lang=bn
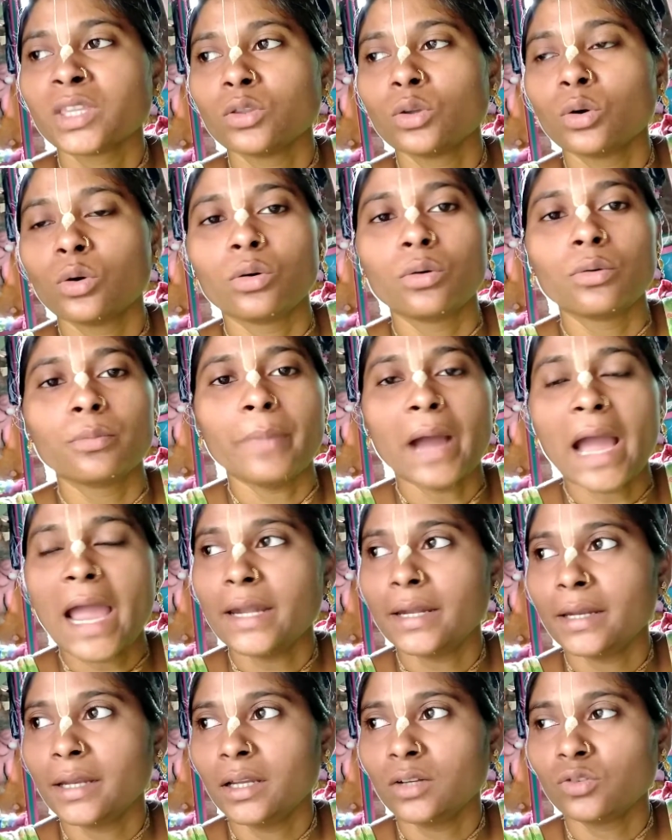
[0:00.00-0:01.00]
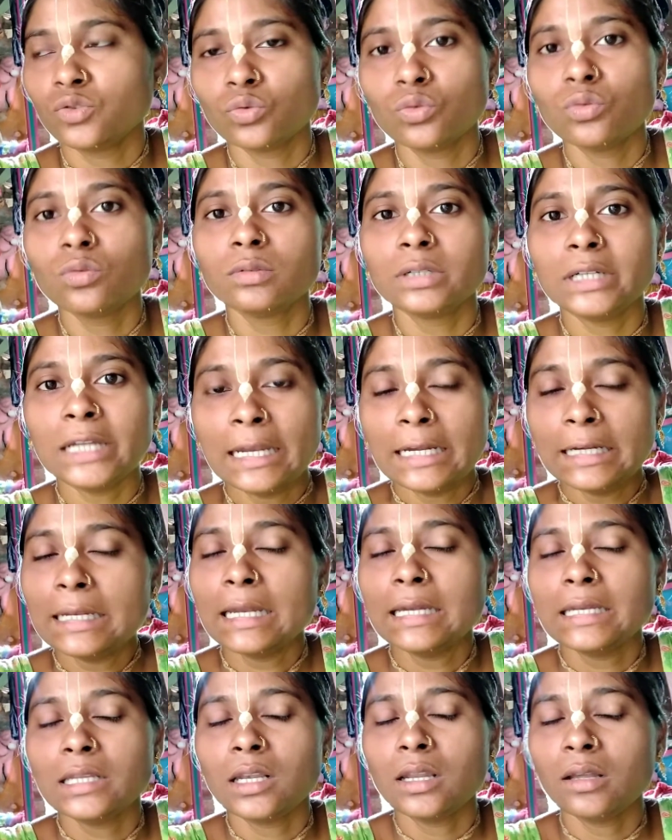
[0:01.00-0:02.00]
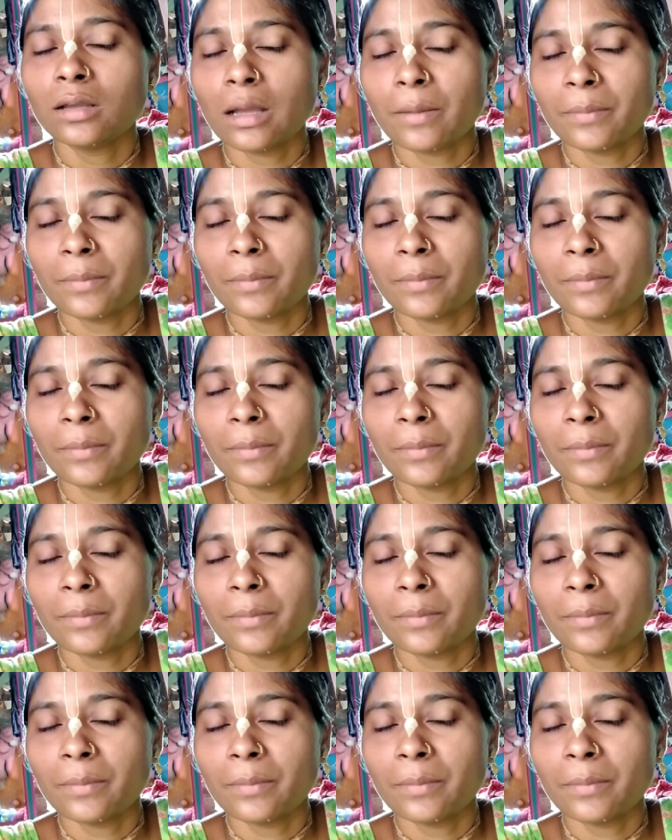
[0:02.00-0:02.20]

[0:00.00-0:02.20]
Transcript: তো বাইরে একটু ড্রেনটা নিলে